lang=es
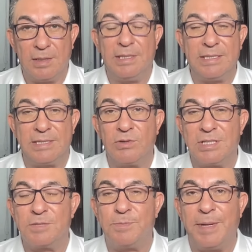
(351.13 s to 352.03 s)
Dicen los
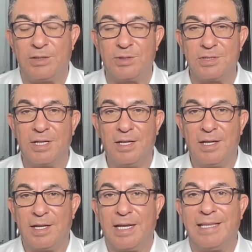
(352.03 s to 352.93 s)
expertos
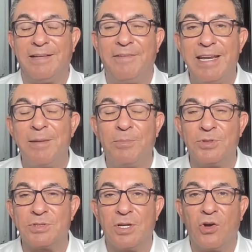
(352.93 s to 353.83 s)
que
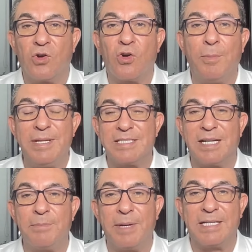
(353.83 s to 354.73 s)
deberíamos
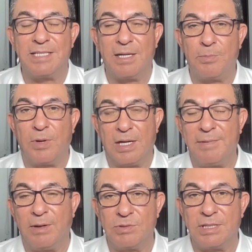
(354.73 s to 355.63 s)
comenzar a envejecer por
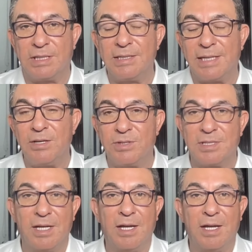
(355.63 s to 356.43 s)
arriba de los 70 años.